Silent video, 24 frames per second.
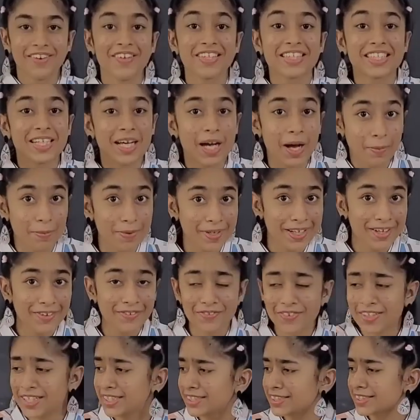वैसे हमें ना
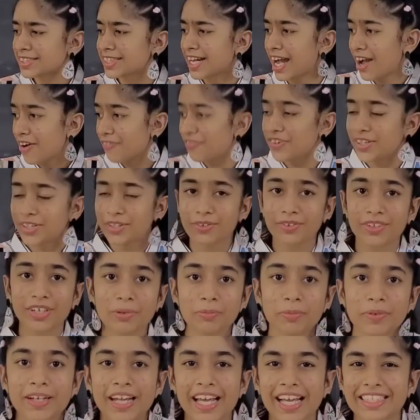फ्रेंड्स काफ़ी
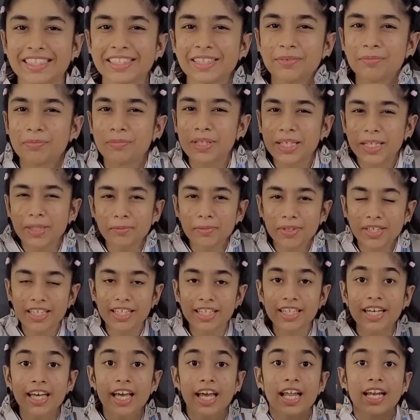ढूंढने पर ऐसी मिनी
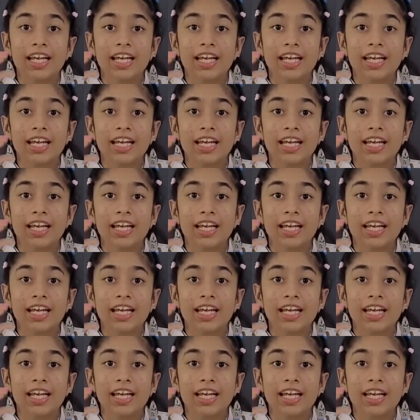मिनी